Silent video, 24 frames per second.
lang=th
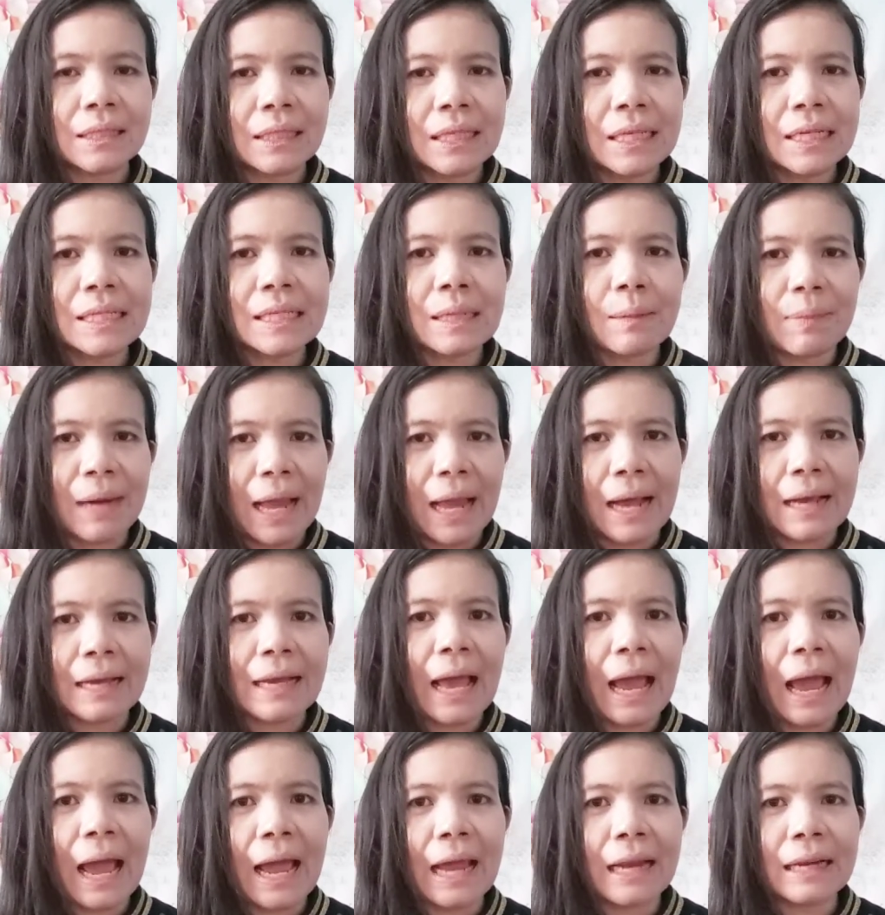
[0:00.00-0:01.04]
ที่สำนัก
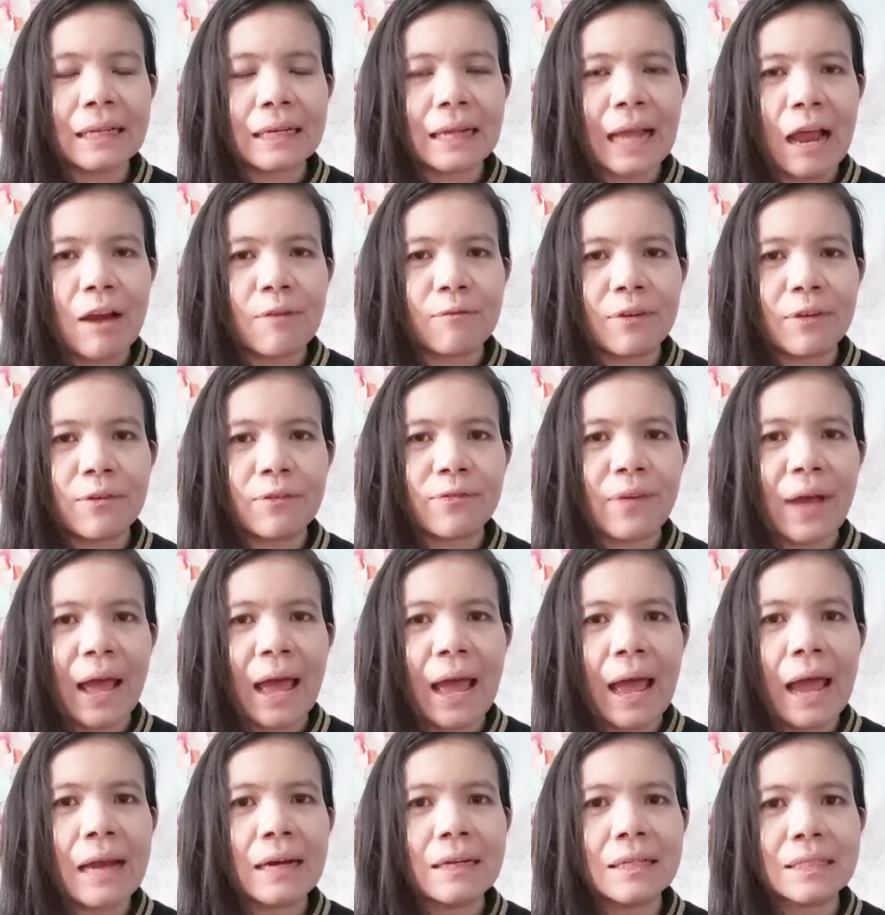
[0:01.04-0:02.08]
งาน การไฟฟ้า
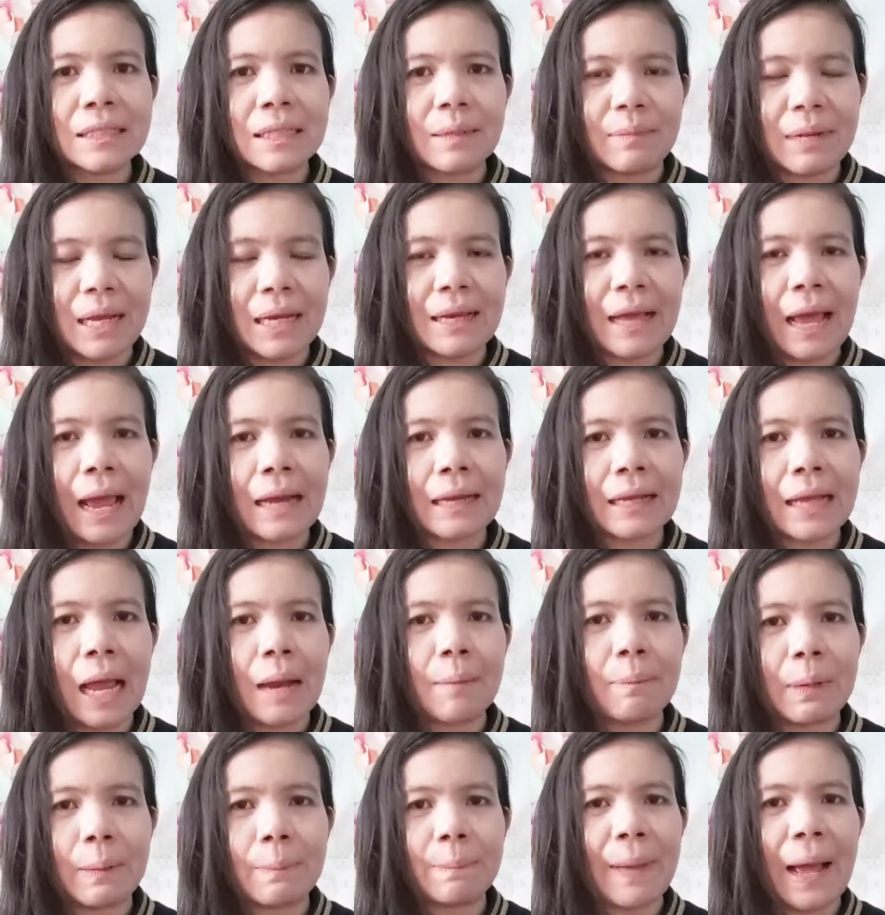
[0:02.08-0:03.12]
หรือสำนักงานกา
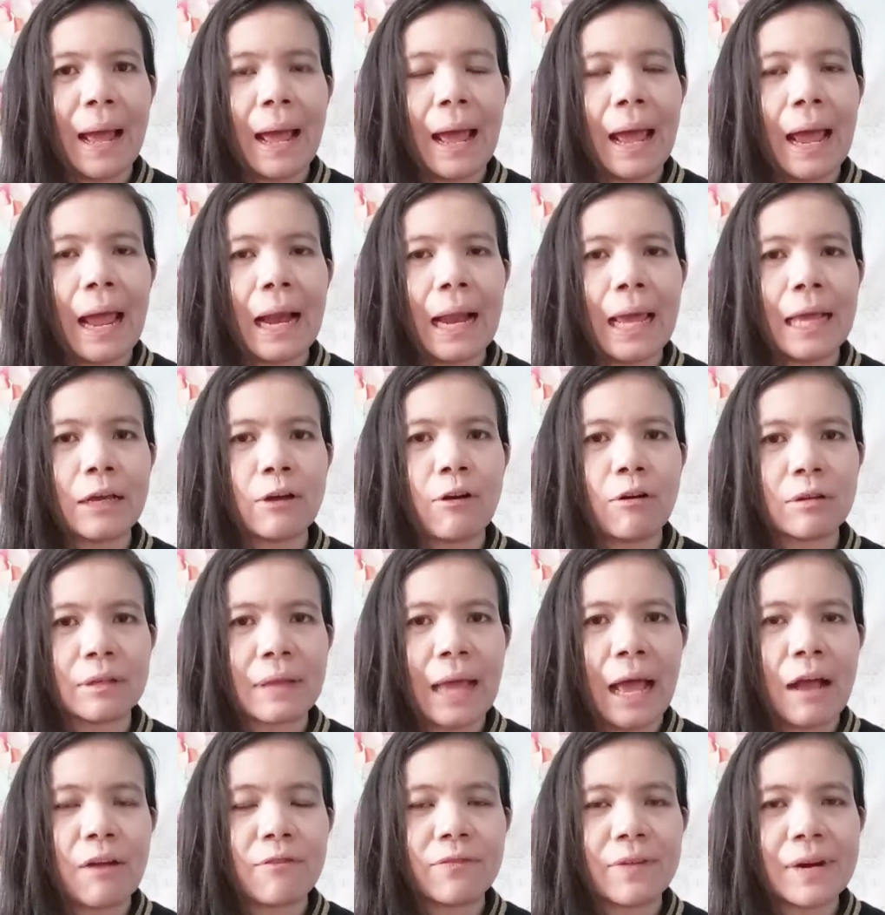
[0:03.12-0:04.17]
รประปาอะไรของ
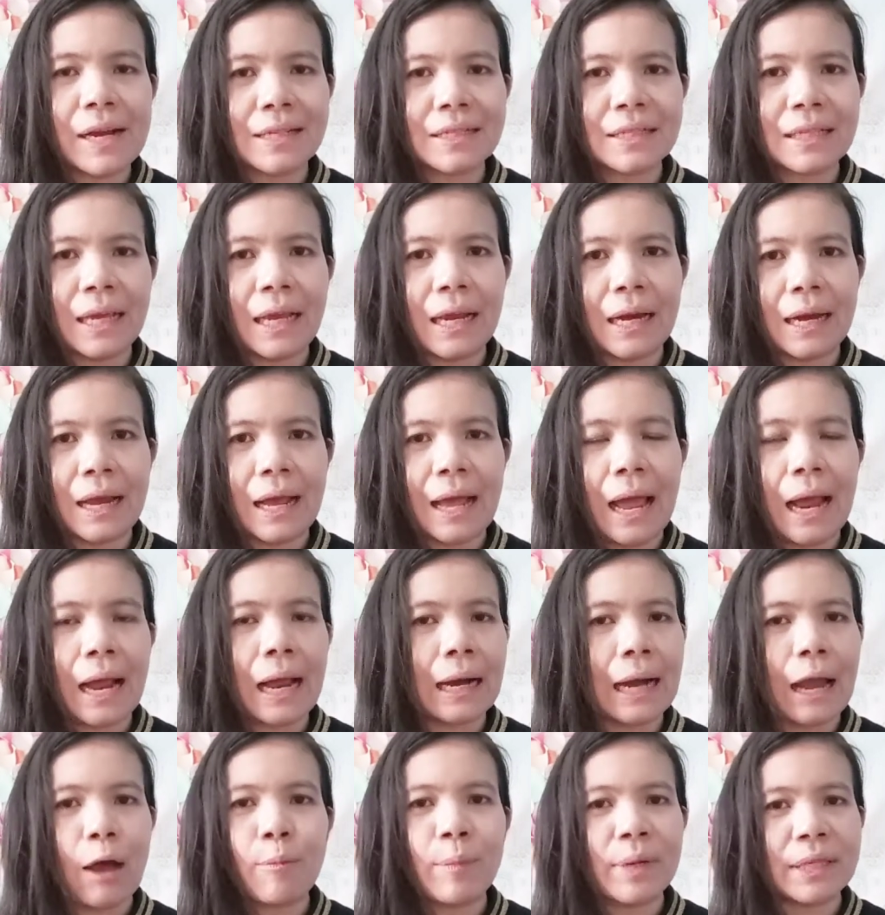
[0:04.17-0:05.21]
ทางฝรั่งเศสนะคะ
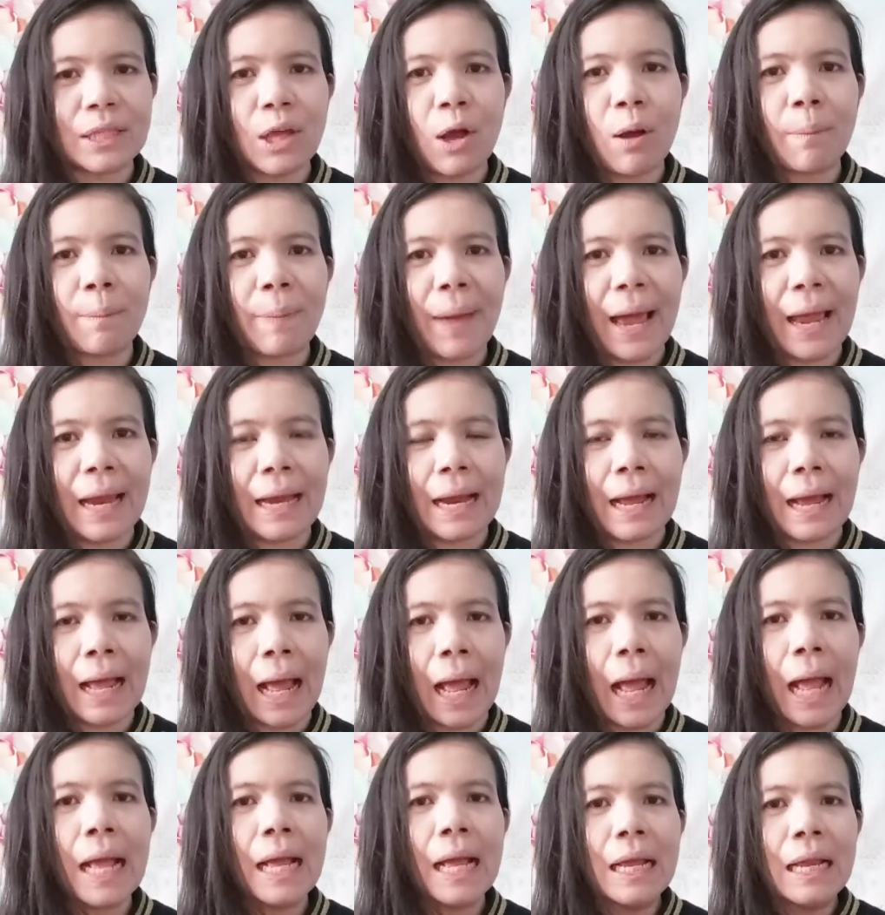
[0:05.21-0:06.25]
เราไม่ต้องไปนะ
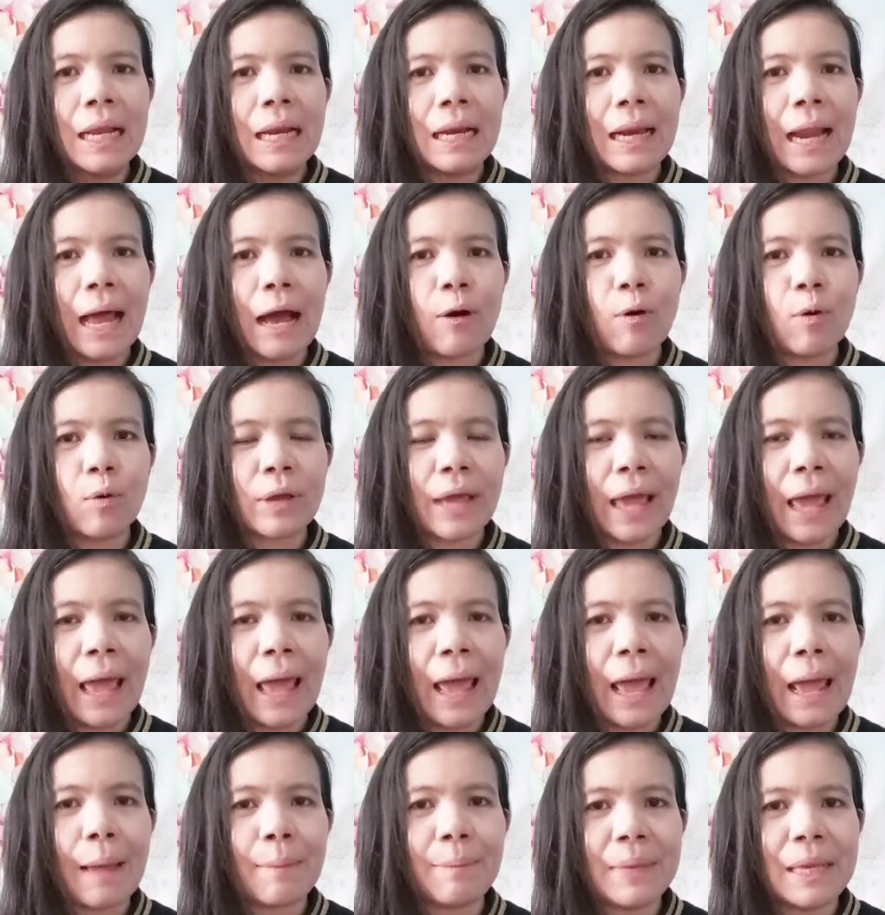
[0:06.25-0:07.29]
คะเราแค่
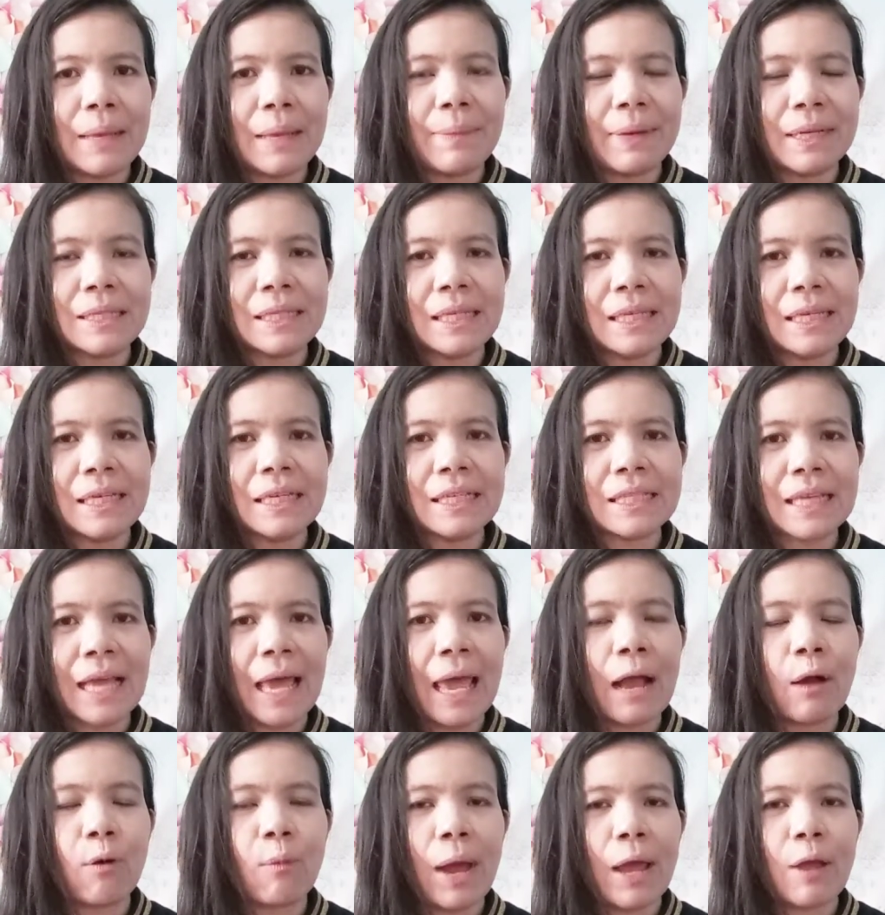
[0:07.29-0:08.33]
มีบัญชี
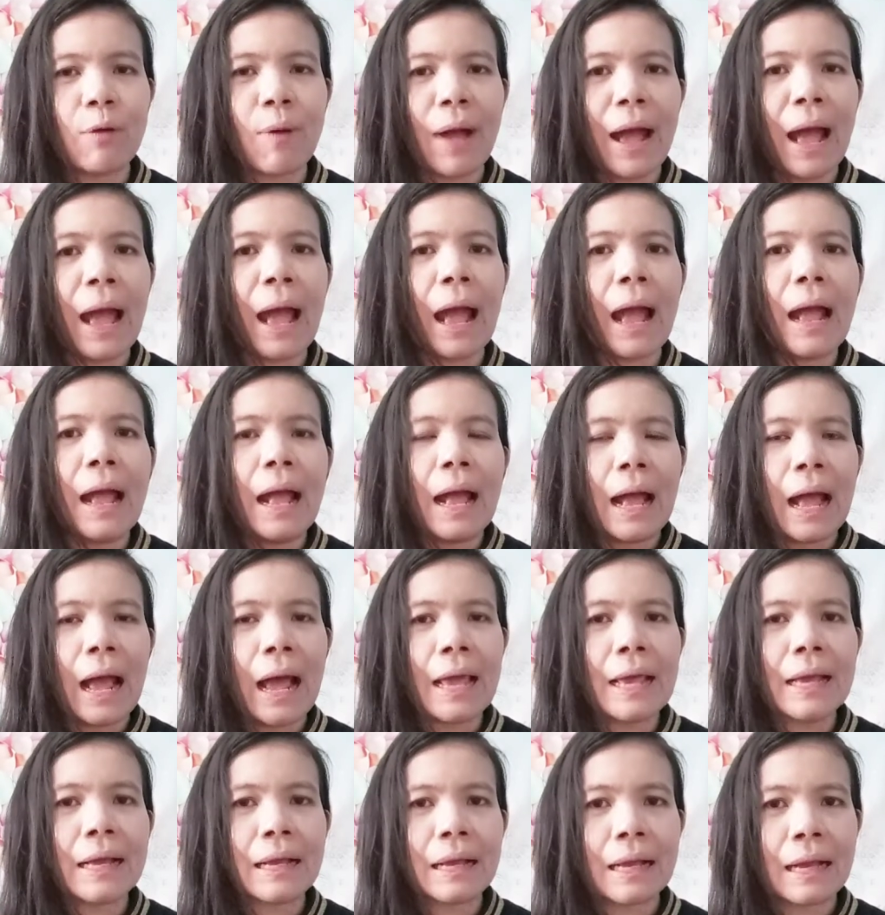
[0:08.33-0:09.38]
แจ้งไว้ว่า
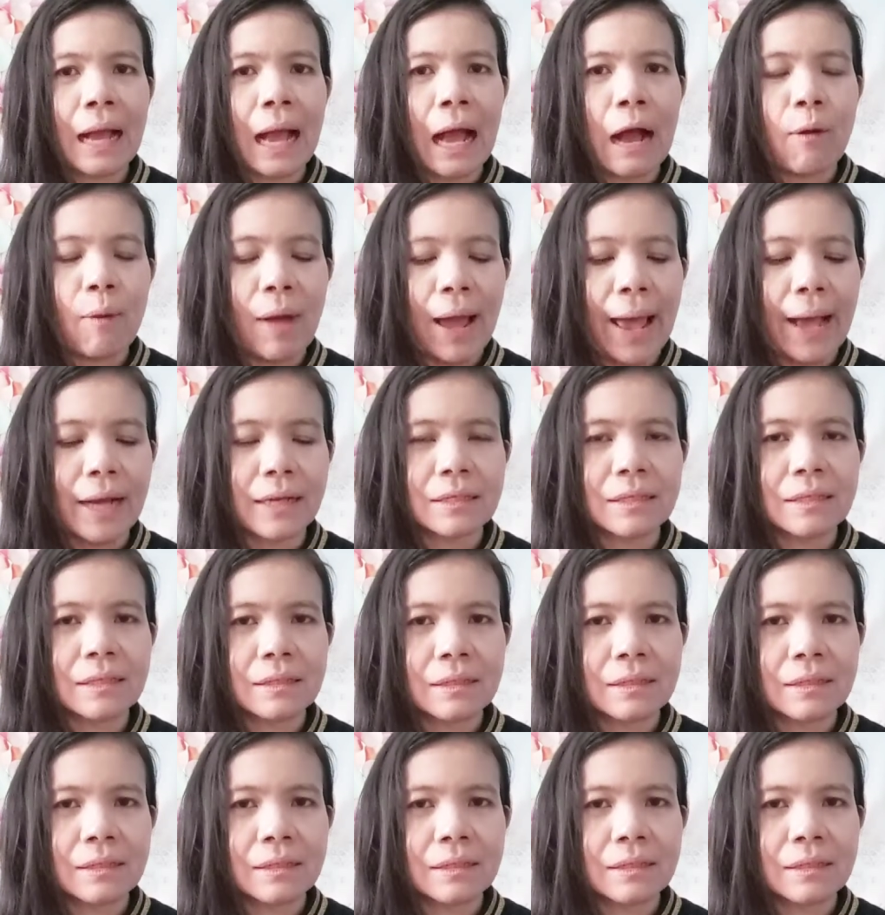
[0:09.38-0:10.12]
ให้เขาหัก